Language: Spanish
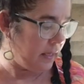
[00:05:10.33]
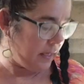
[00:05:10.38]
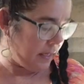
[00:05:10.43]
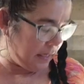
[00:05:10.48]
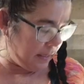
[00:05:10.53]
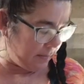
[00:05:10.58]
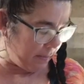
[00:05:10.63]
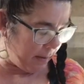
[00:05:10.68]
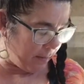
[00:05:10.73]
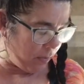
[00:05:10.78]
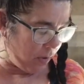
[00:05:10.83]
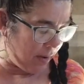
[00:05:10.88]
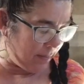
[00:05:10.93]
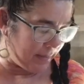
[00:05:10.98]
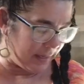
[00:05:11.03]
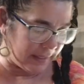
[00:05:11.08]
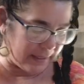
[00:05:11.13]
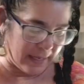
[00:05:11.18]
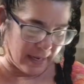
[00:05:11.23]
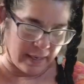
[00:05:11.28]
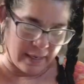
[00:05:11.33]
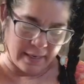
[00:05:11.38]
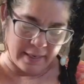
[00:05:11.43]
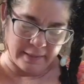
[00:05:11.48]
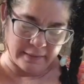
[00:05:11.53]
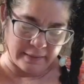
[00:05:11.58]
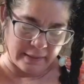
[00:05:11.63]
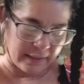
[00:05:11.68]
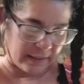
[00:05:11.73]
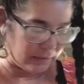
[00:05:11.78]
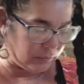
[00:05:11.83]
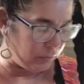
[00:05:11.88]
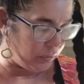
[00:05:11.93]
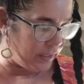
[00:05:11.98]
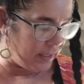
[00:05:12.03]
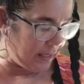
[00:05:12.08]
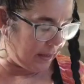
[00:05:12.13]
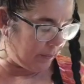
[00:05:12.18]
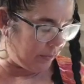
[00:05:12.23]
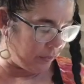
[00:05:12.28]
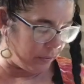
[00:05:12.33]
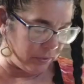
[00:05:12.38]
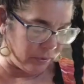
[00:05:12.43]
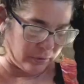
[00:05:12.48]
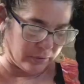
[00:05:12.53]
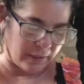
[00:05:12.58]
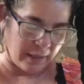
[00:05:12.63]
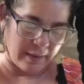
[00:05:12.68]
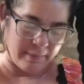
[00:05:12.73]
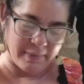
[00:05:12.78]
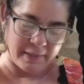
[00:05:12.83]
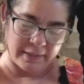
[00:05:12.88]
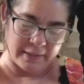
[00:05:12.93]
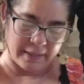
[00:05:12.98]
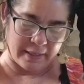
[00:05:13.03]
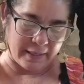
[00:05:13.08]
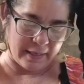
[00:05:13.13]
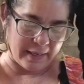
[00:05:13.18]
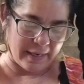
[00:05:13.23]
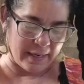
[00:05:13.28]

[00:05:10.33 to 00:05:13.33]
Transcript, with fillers: y vamos a marcarla esta cartulina por donde la marqué,